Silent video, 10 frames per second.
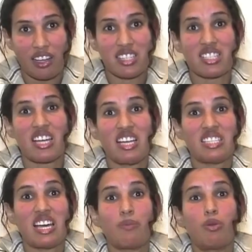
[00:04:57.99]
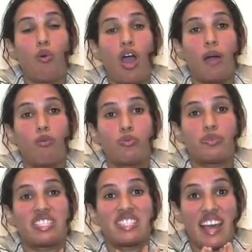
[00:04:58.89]
كنت كنحترم المحامون
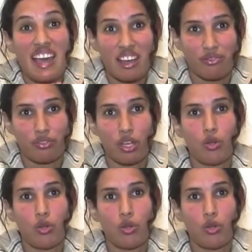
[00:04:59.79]
بزاف